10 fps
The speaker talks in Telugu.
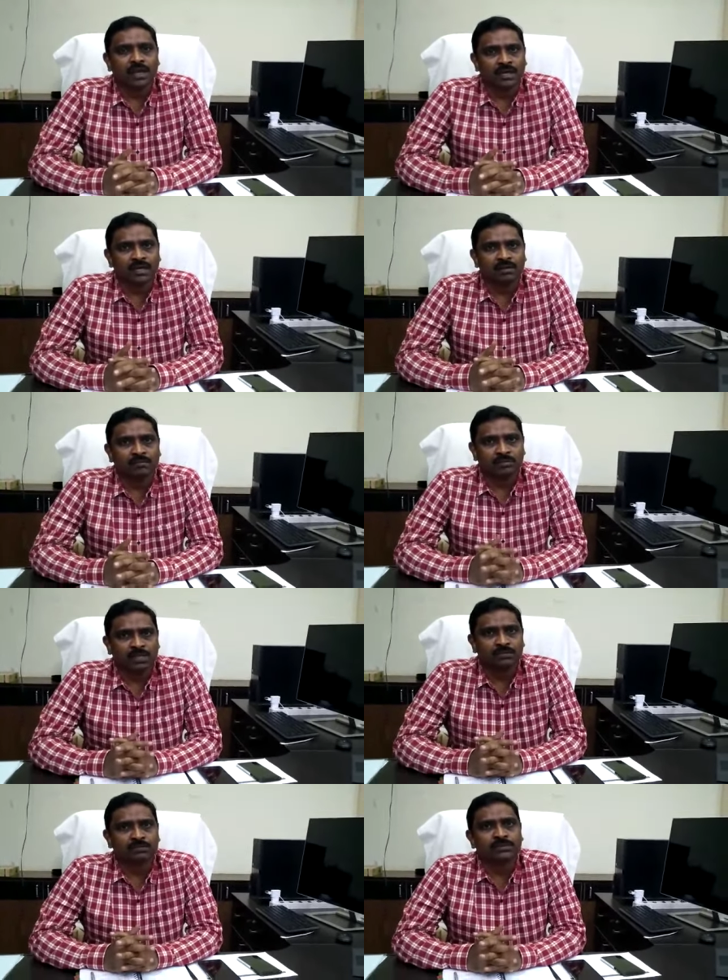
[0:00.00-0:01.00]
అక్కడ
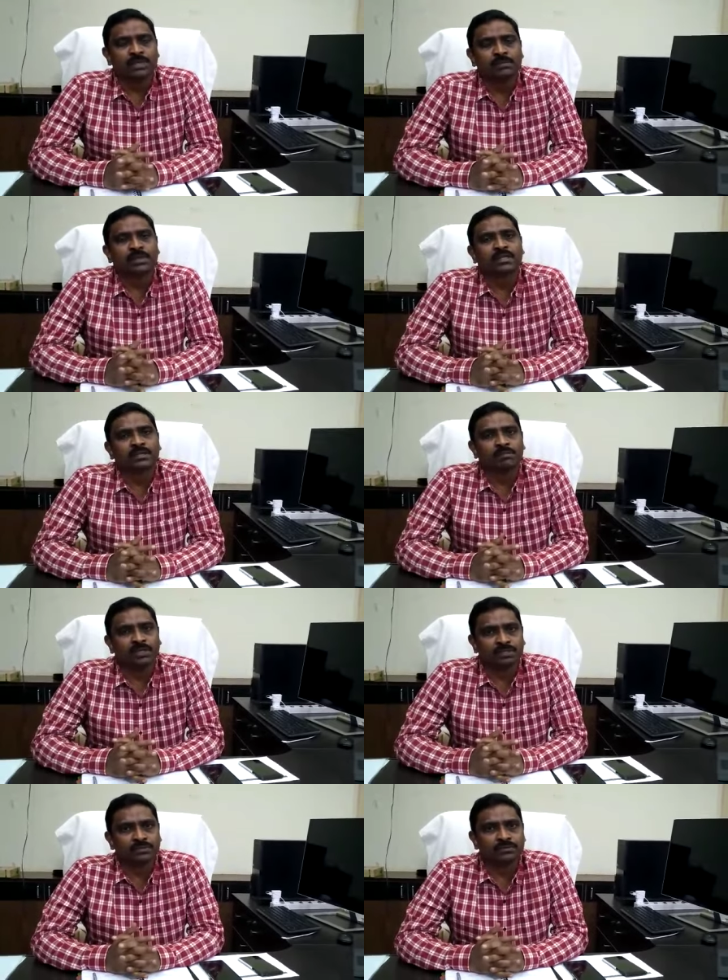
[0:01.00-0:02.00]
మీకు సరిపోయేంత
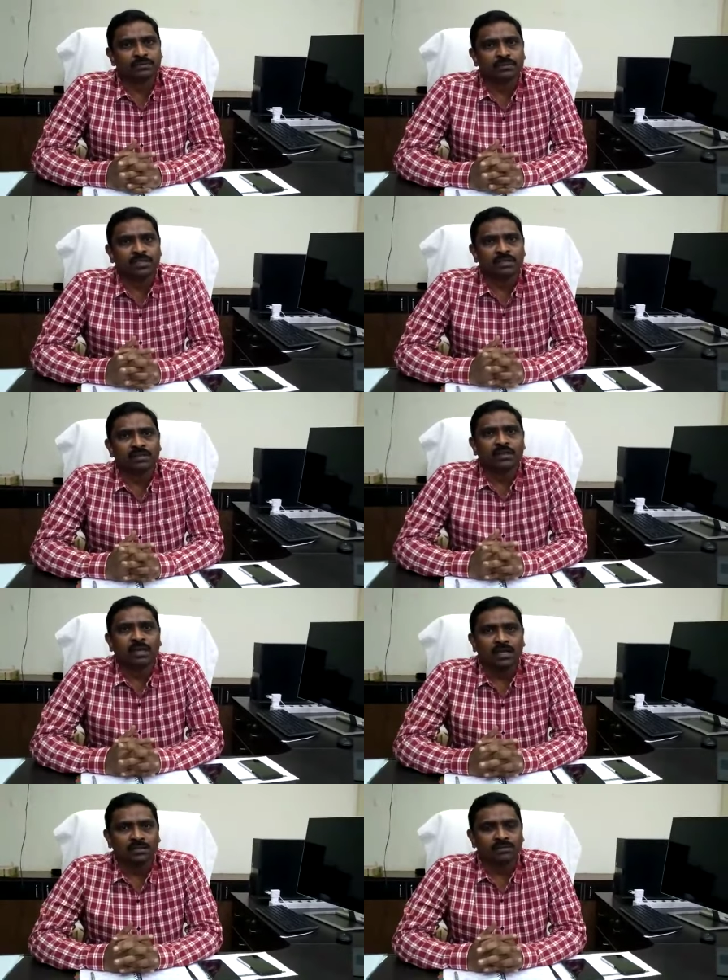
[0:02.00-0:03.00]
ప్లేస్ ఉంటుంది
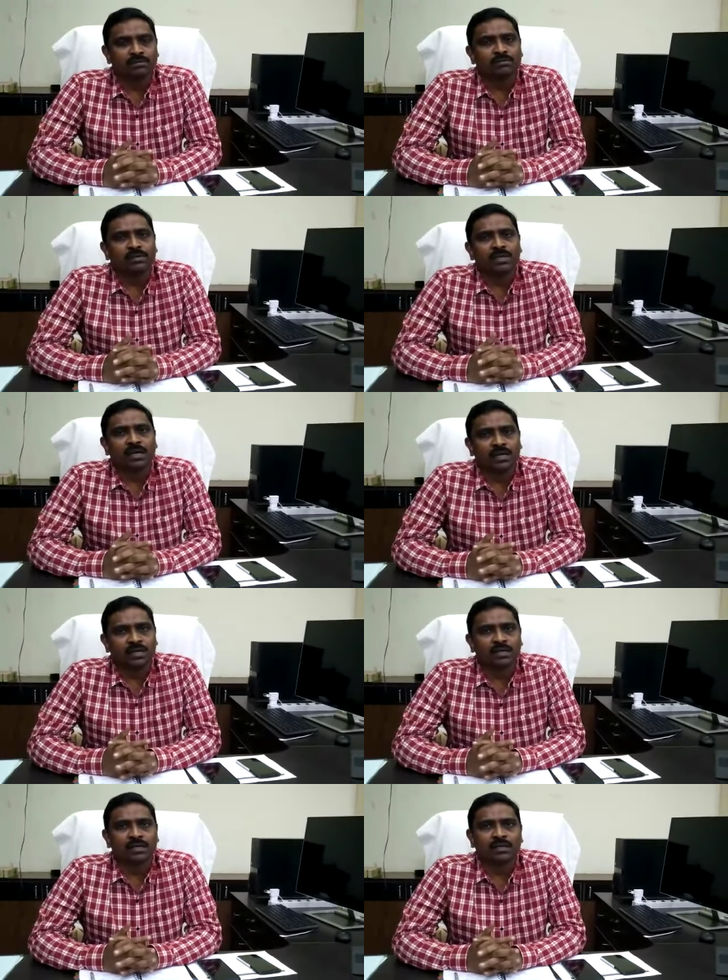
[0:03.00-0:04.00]
అందరూ కూడా
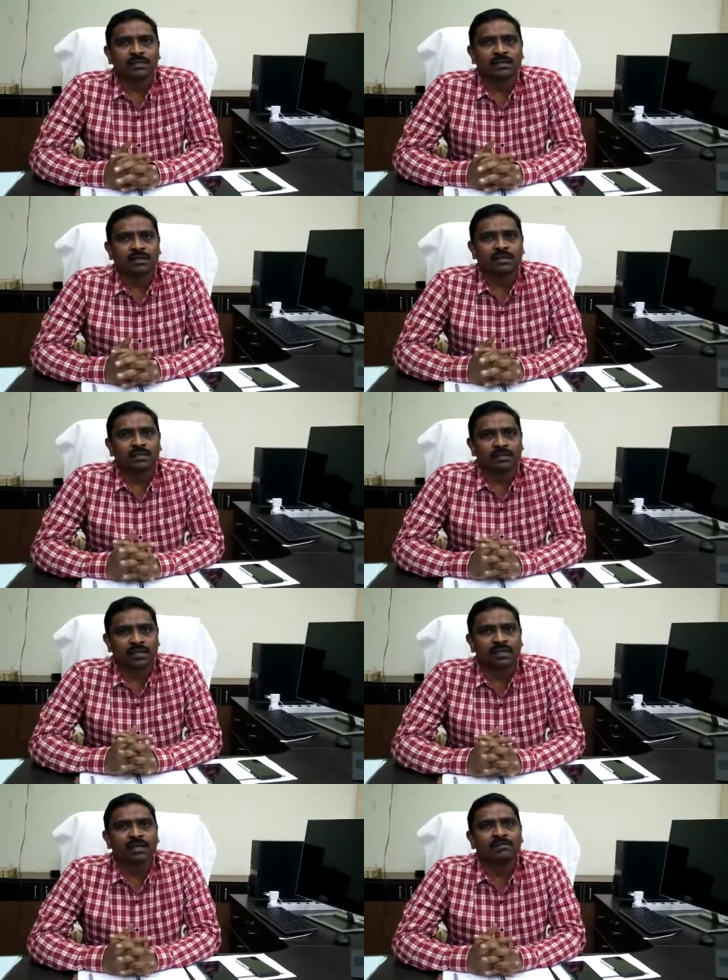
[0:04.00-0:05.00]
అక్కడ
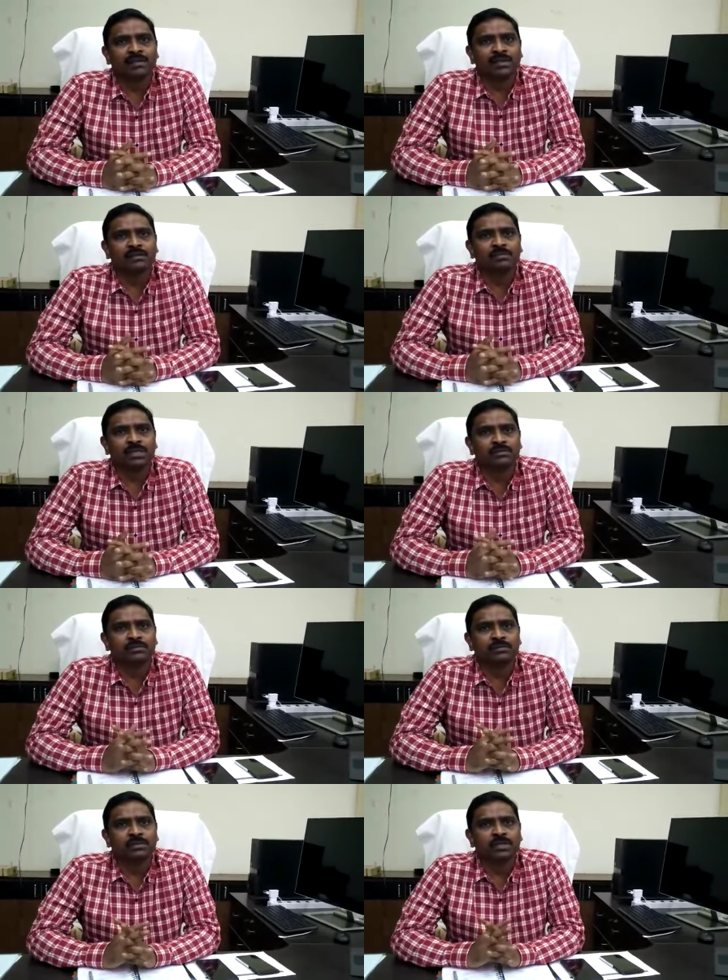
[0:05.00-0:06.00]
నేరుగా వెళ్ళి మీరు
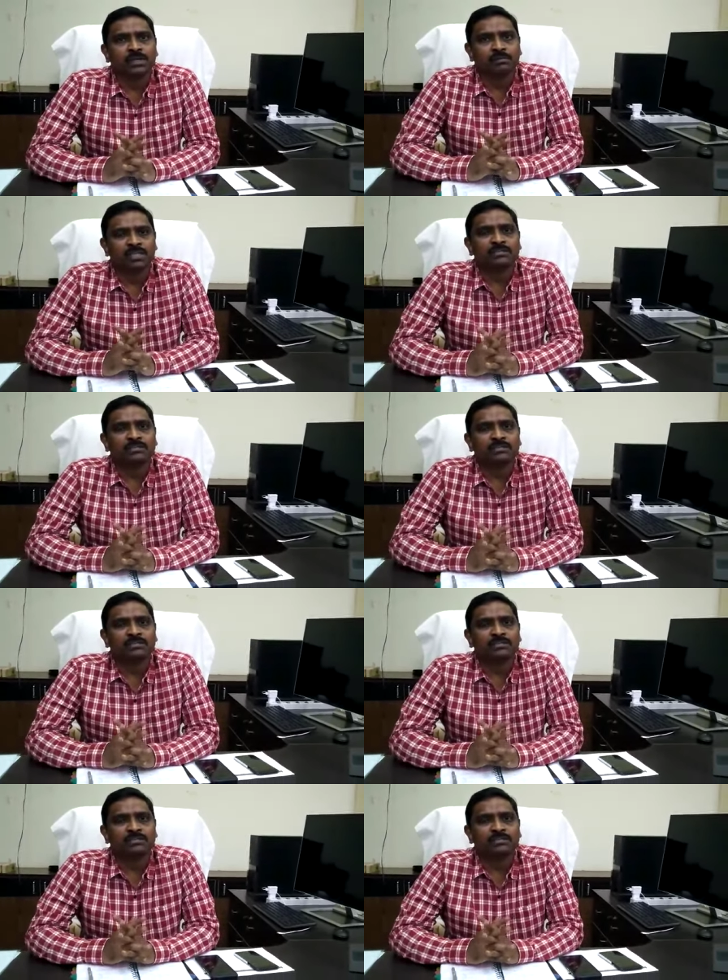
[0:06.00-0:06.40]
మీ